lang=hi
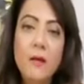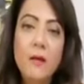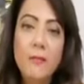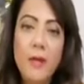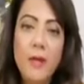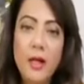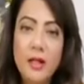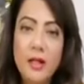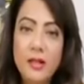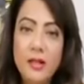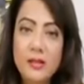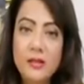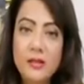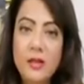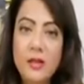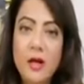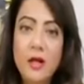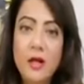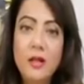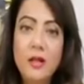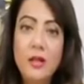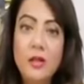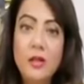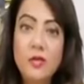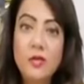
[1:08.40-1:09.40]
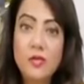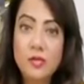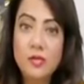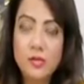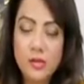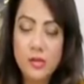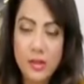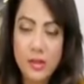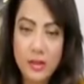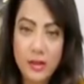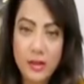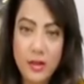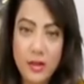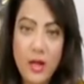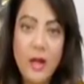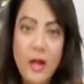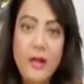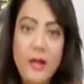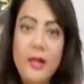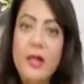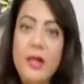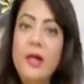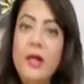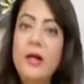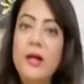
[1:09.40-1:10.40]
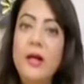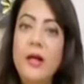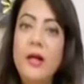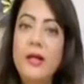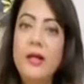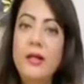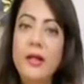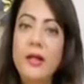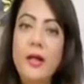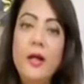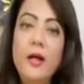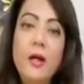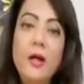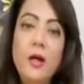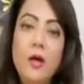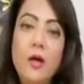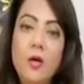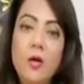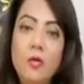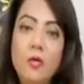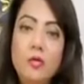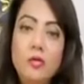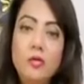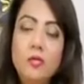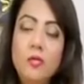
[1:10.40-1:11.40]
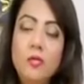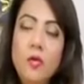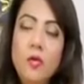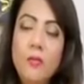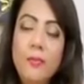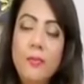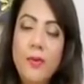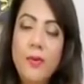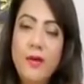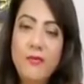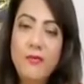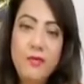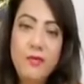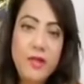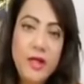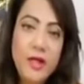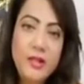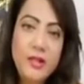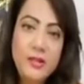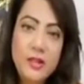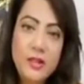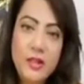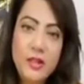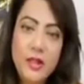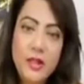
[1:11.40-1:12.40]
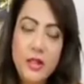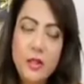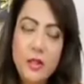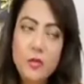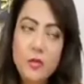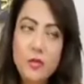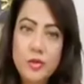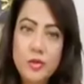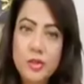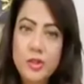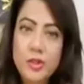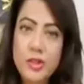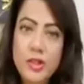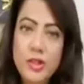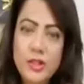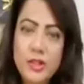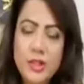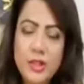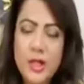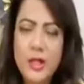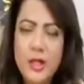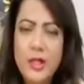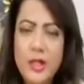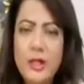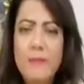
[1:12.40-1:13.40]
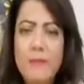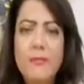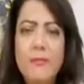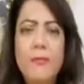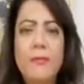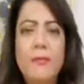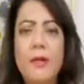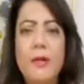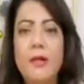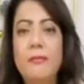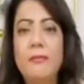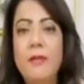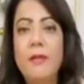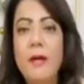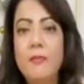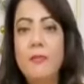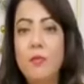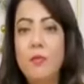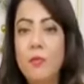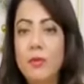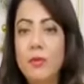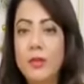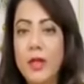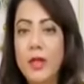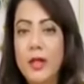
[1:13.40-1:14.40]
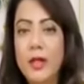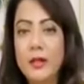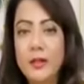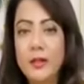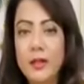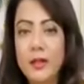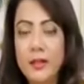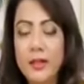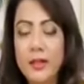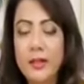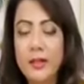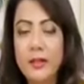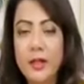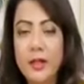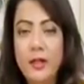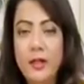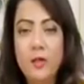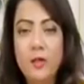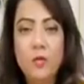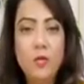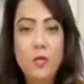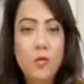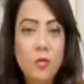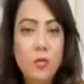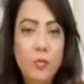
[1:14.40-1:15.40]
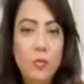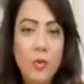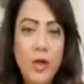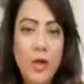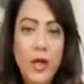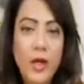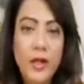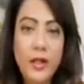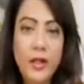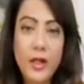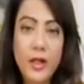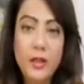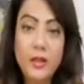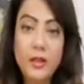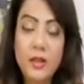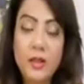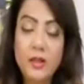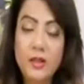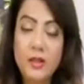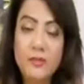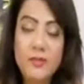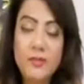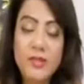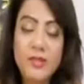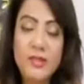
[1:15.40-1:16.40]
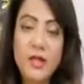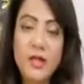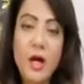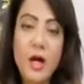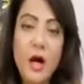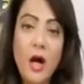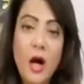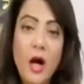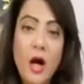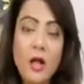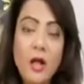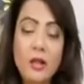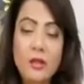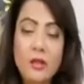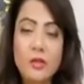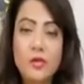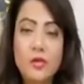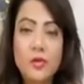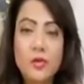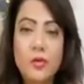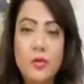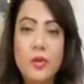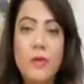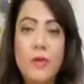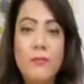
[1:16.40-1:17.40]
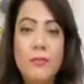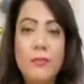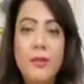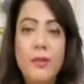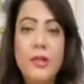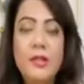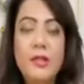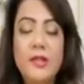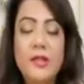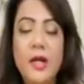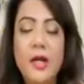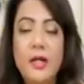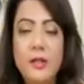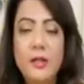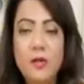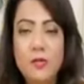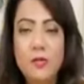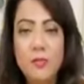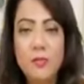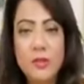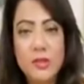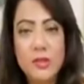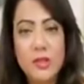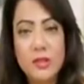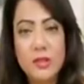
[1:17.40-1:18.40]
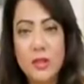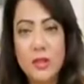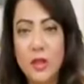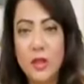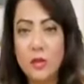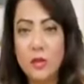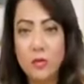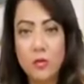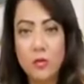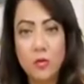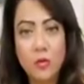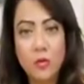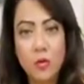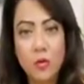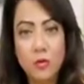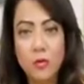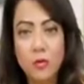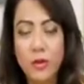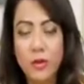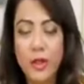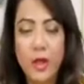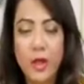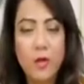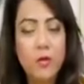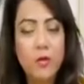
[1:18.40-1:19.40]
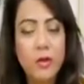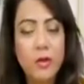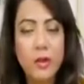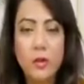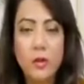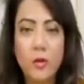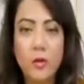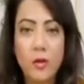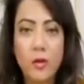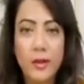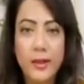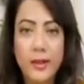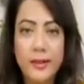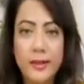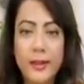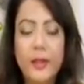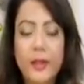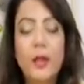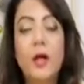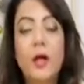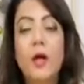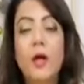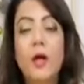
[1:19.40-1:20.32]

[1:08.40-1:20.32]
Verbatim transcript: पाकिस्तान की जो सरकारी एयरलाइन है उसको प्राइवेटाइज करने की कोशिश की जा रही है हमने पहले भी आपको बताया था कि कई लोगों को बुलाया गया था जिसमें से आठ जो कंपनीज आई थी उनमें से सात दो नौ दो ग्यारह होकर दौड़ गए थे